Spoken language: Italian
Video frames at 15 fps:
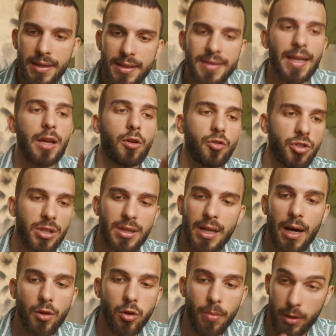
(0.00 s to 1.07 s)
stai
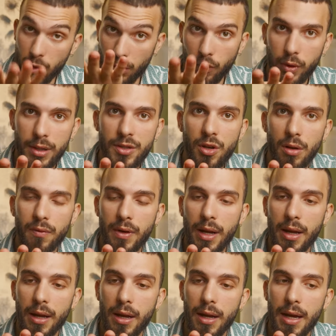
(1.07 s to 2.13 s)
concentrato perché lo vuoi
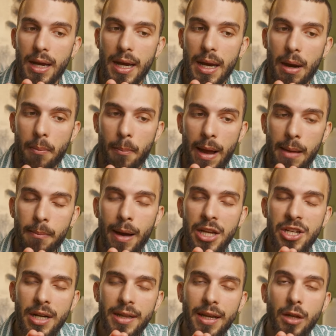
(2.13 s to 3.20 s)
risolvere. Ma
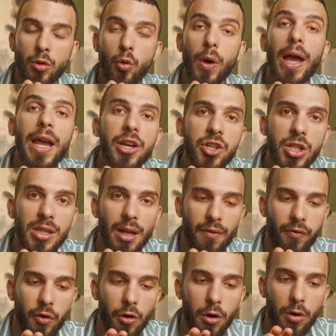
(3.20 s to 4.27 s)
immaginati che tu esci dal
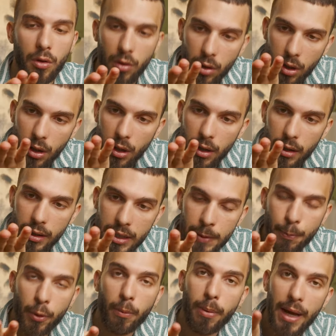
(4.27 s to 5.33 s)
flow,
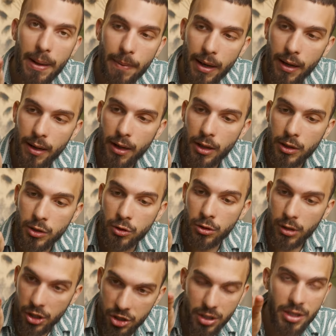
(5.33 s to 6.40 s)
il problema
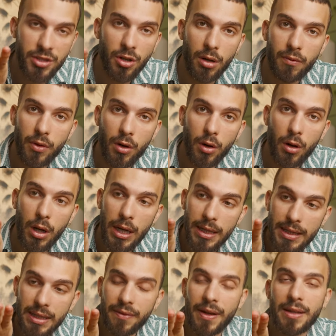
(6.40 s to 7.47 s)
non riesci a risolverlo,
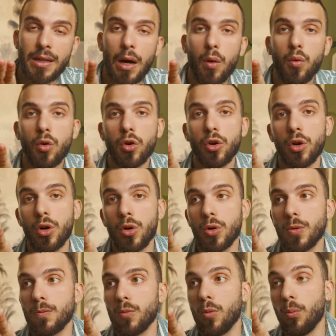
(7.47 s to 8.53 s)
diventa uno,
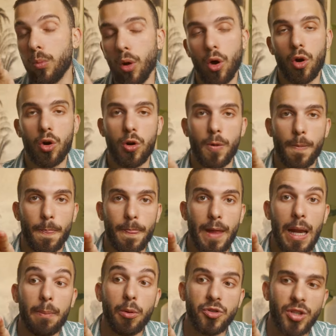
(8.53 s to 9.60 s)
un blocco,
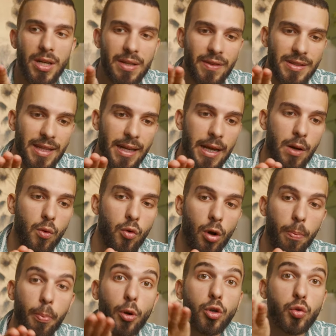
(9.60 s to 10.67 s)
al posto che diventare
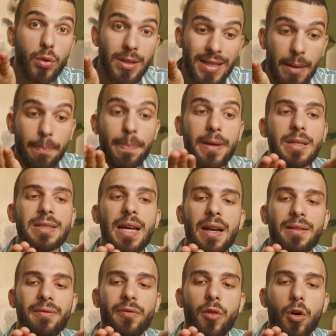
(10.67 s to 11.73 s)
un'opportunità per
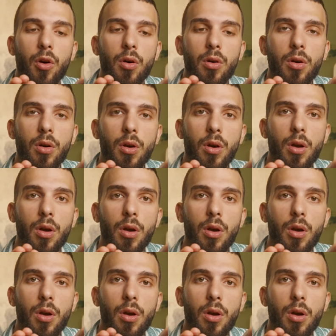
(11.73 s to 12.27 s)
stare in flow